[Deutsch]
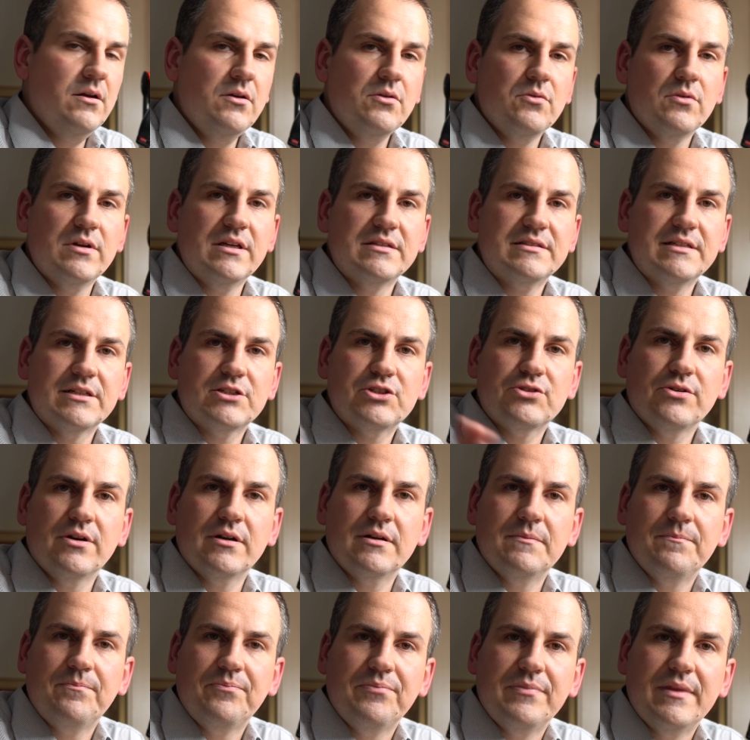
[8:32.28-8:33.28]
Nun, ihr seht
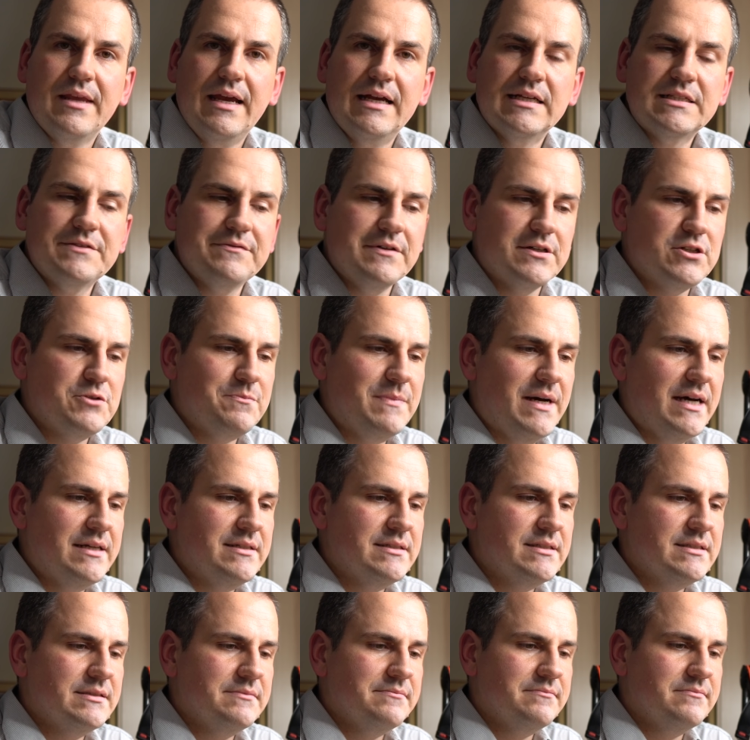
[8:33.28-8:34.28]
schon, es wird
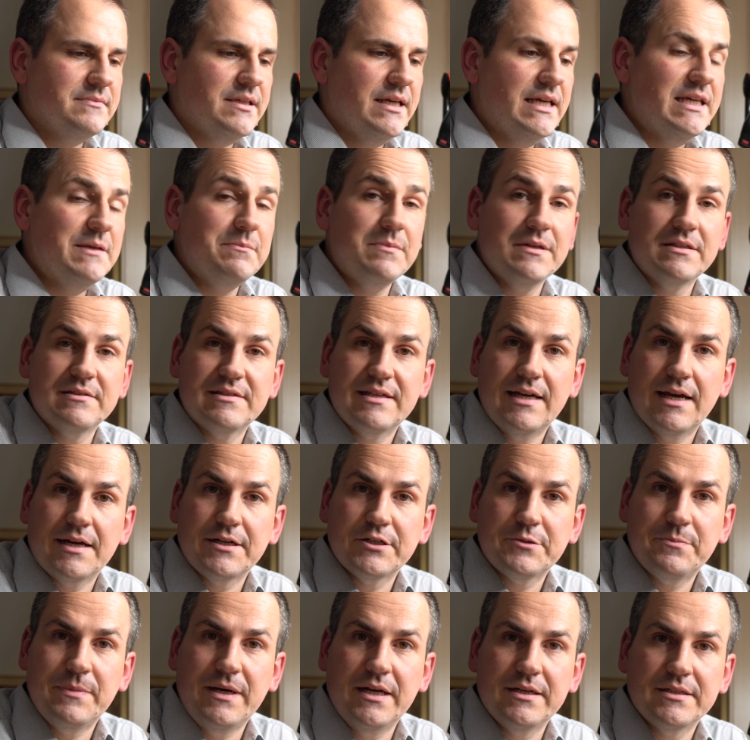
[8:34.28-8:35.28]
spannend. Ich bin sehr
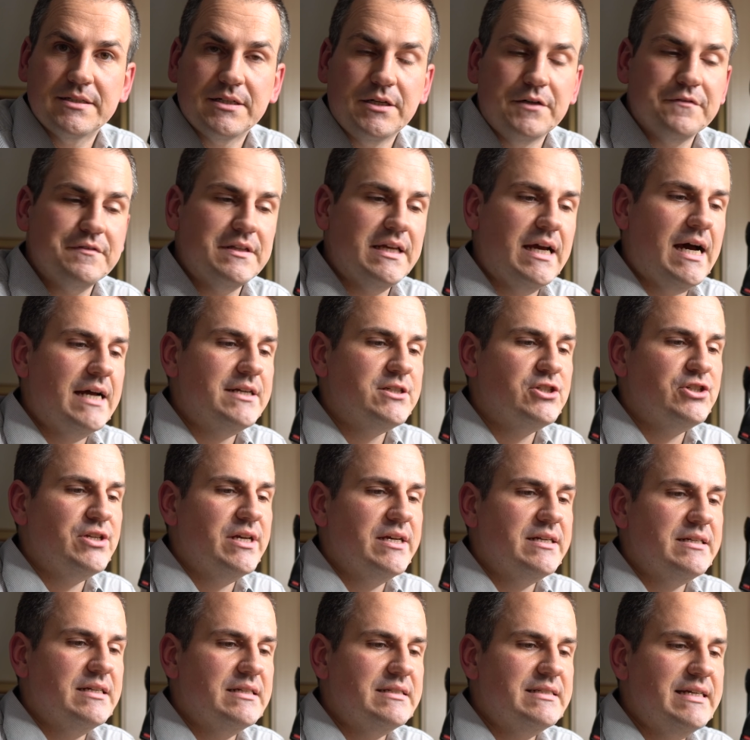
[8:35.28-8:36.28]
gespannt auf die
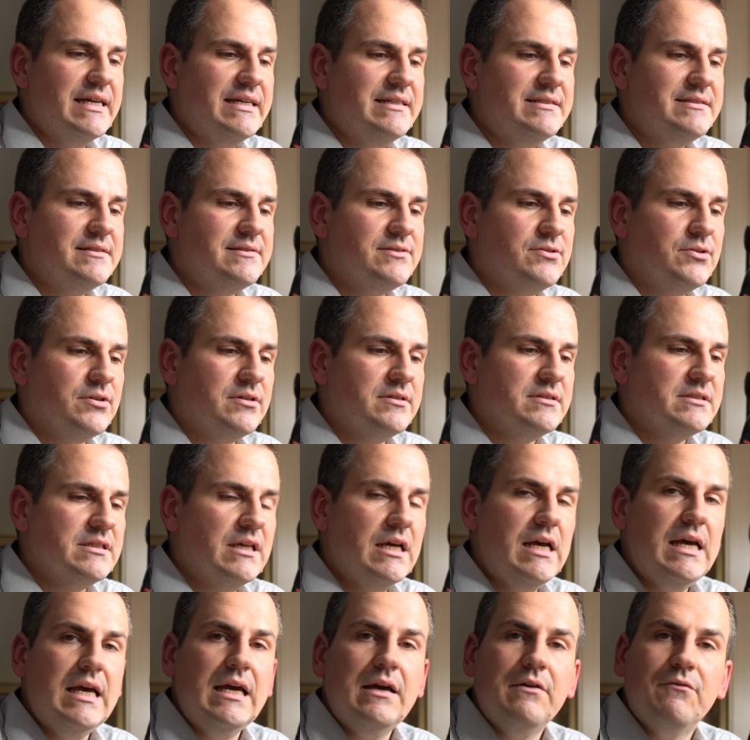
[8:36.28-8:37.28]
anstehenden Tests und
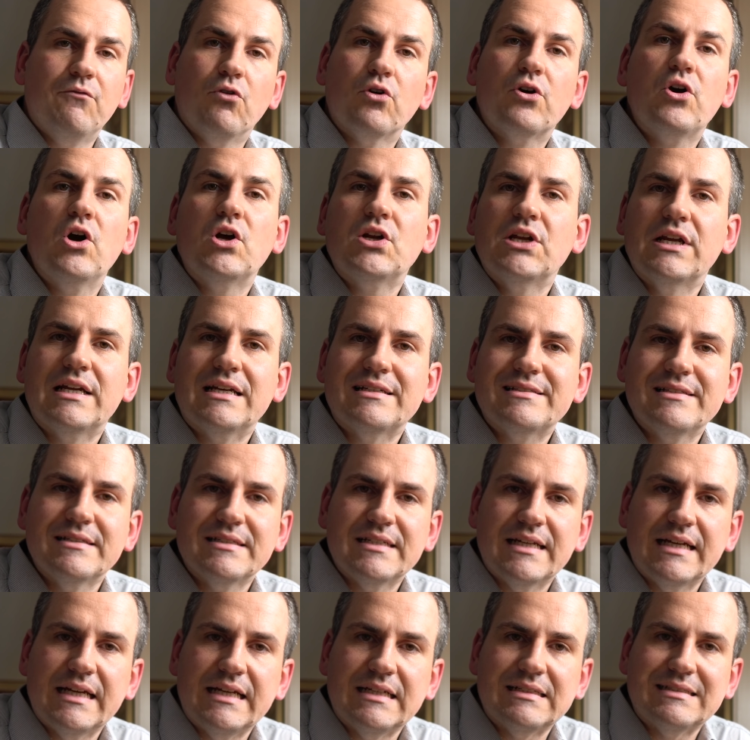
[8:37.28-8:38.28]
wo könnt ihr das
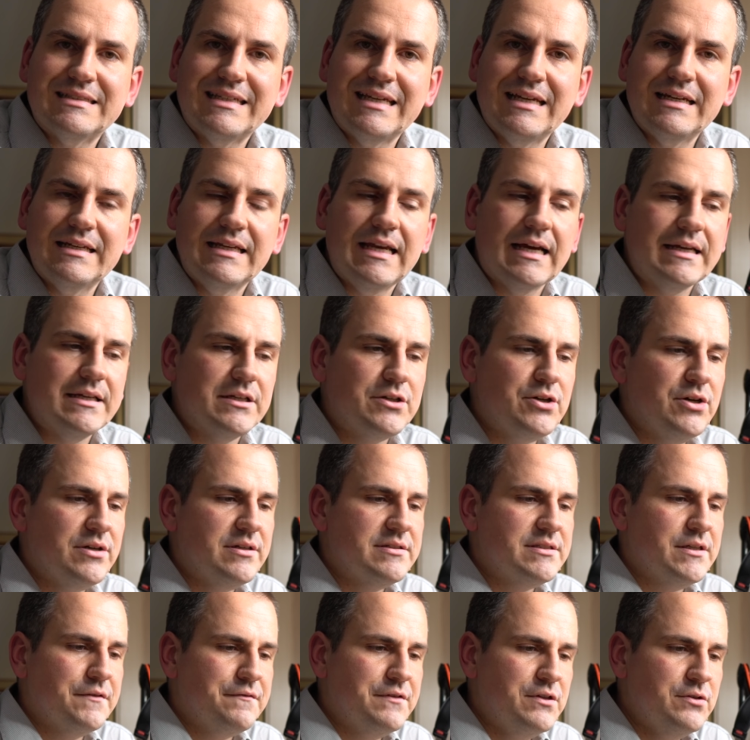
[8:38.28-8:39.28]
hinterher sehen? Ja, ihr könnt
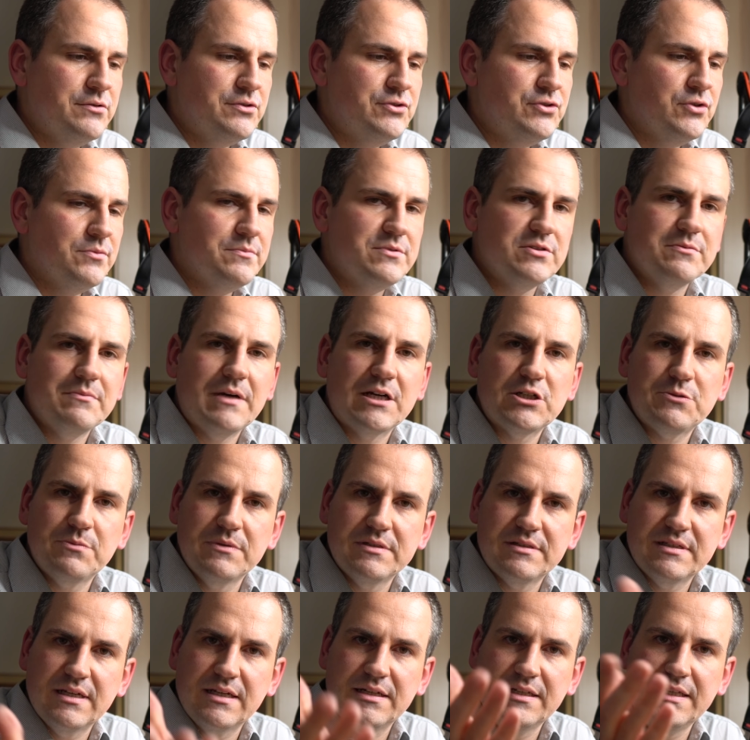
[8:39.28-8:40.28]
es auf YouTube zum Beispiel
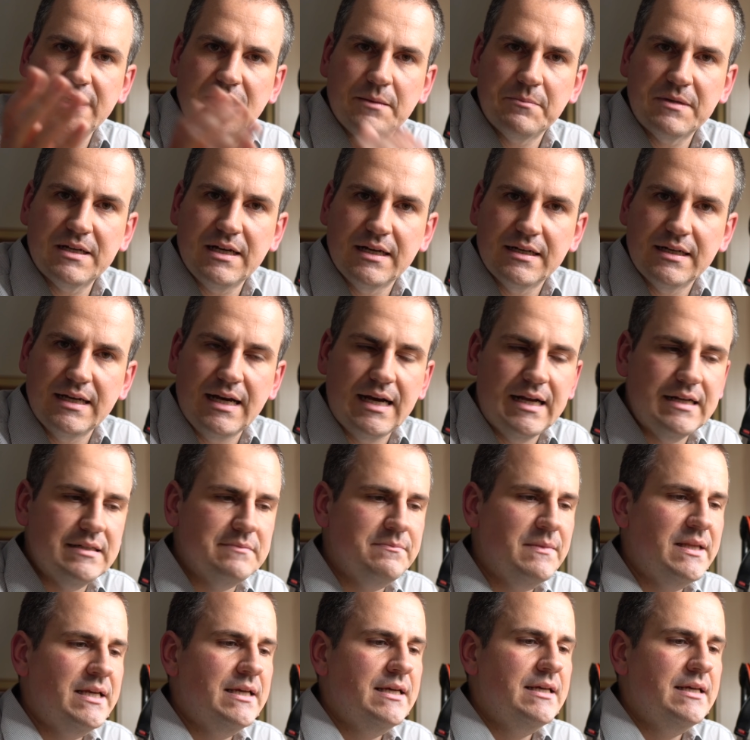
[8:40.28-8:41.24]
sehen, hier im Kanal.